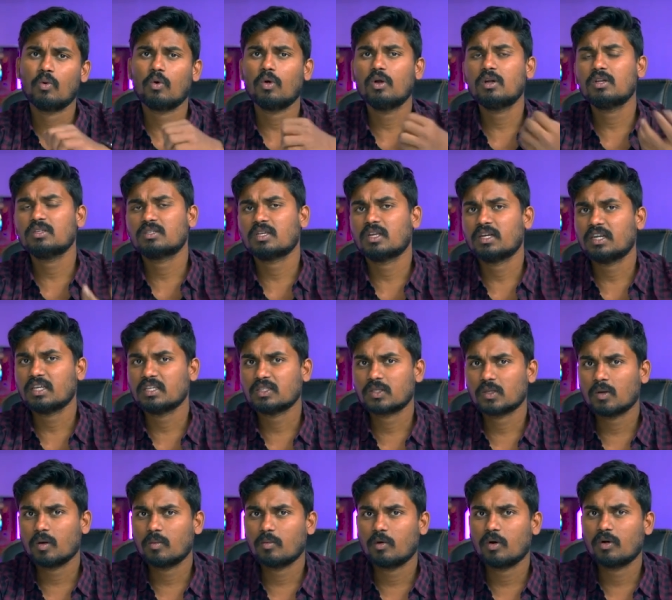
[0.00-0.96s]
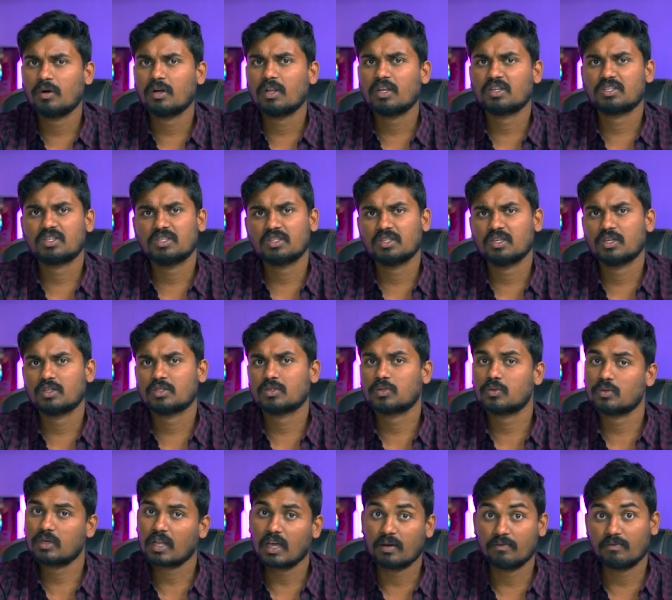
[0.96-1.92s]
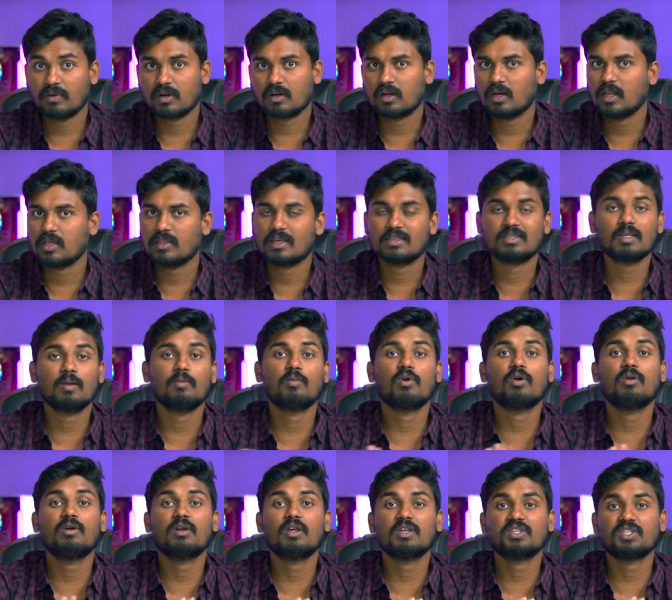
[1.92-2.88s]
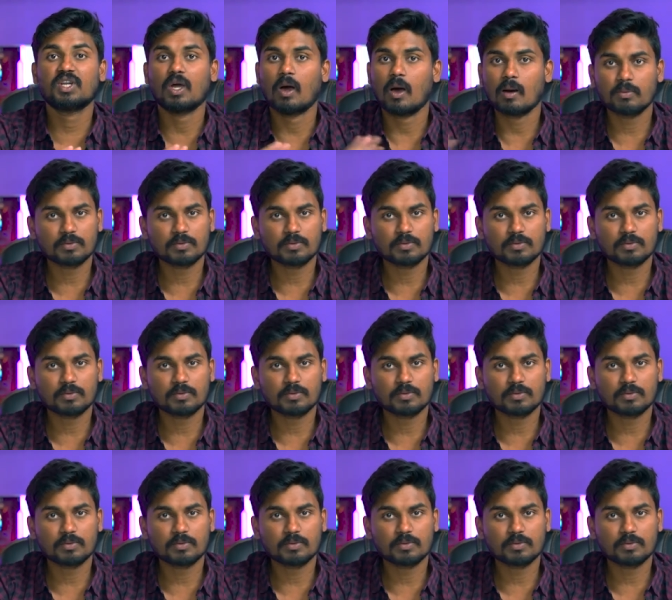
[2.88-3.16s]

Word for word: ఓల్డ్ సెట్టింగ్స్లో మానిటేషన్ చేస్తుంటే అవ్వట్లేదు అసలు మానిటేషన్